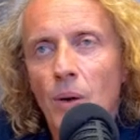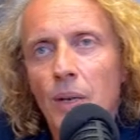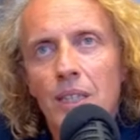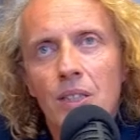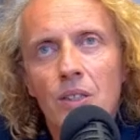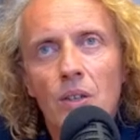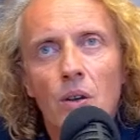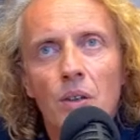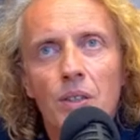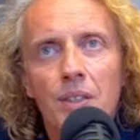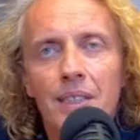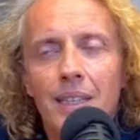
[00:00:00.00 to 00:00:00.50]

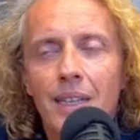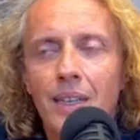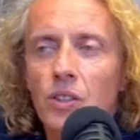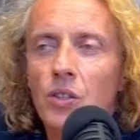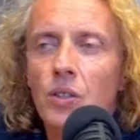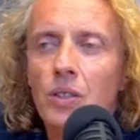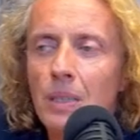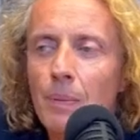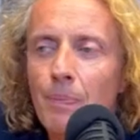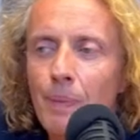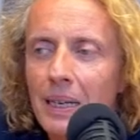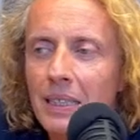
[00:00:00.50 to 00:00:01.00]
Et mm,
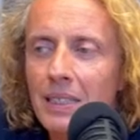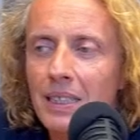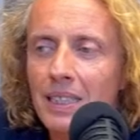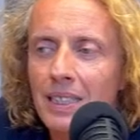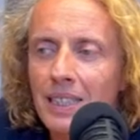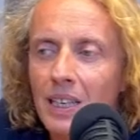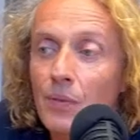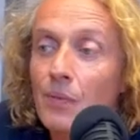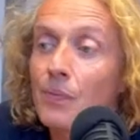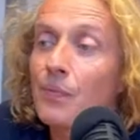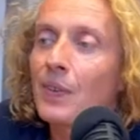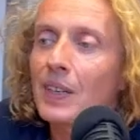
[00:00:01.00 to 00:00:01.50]
d'une
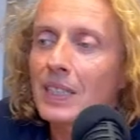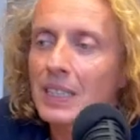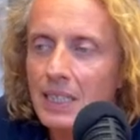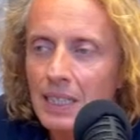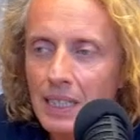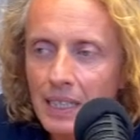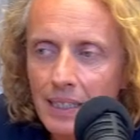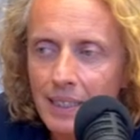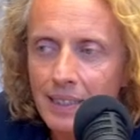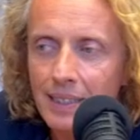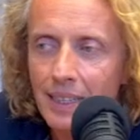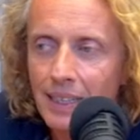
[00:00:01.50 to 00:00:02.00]
là, j'ai
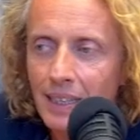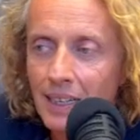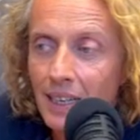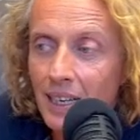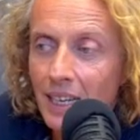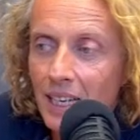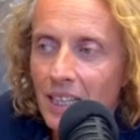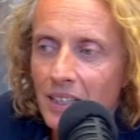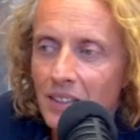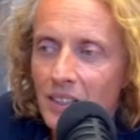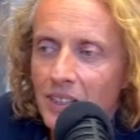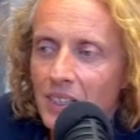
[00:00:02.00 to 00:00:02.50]
7 ou 8
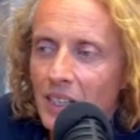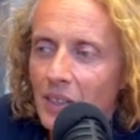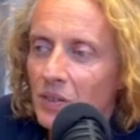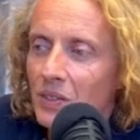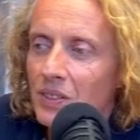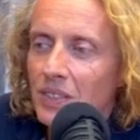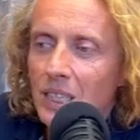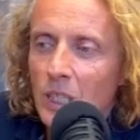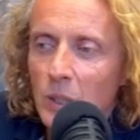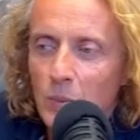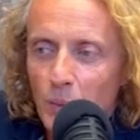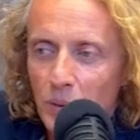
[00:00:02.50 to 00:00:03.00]
textes dans la
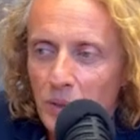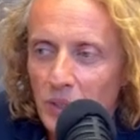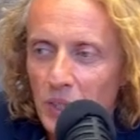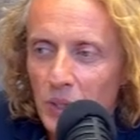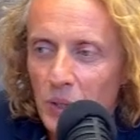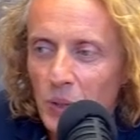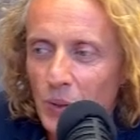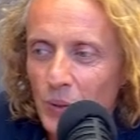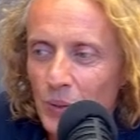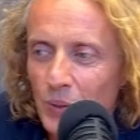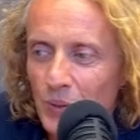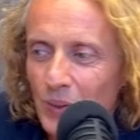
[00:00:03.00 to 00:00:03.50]
tête,
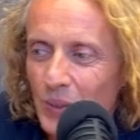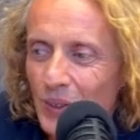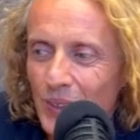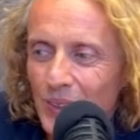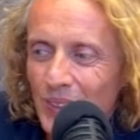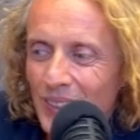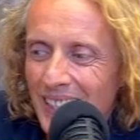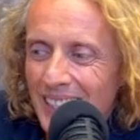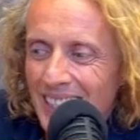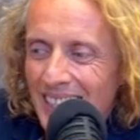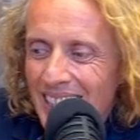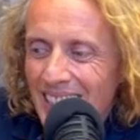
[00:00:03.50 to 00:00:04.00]
aussi
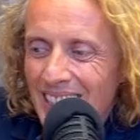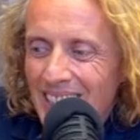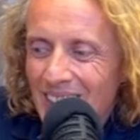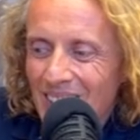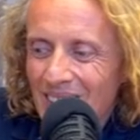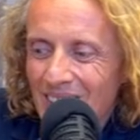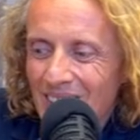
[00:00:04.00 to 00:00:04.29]
importants que ceux que j'ai